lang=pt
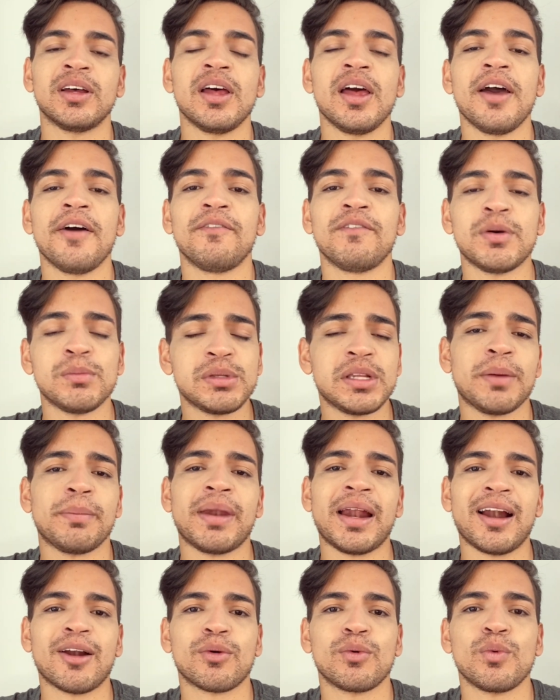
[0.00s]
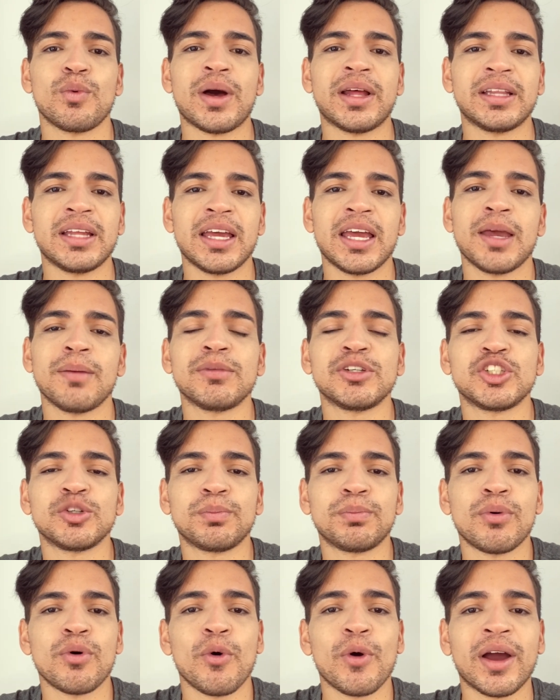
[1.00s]
Vamos lembrar que o ADM de
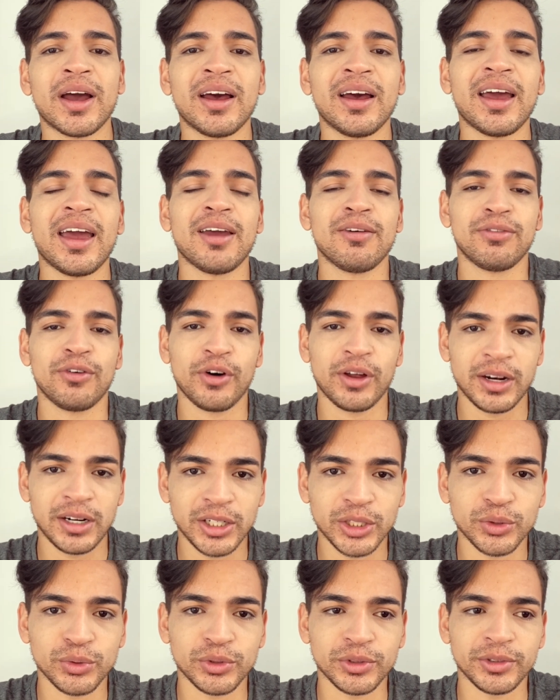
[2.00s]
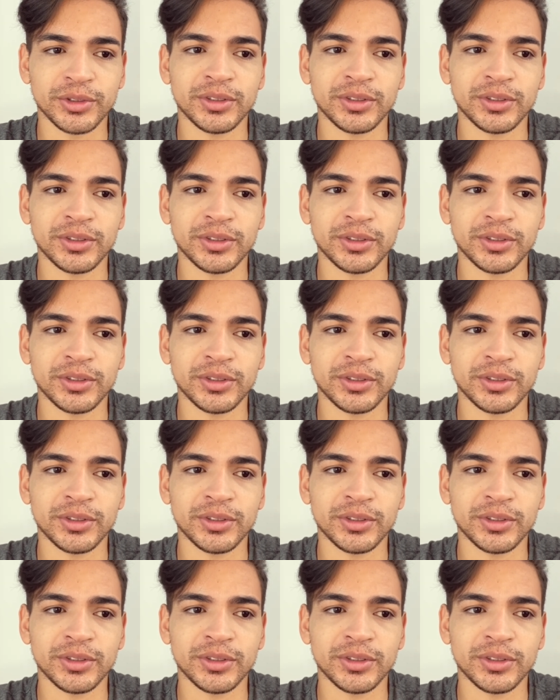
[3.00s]
Pouca é fora Arthur,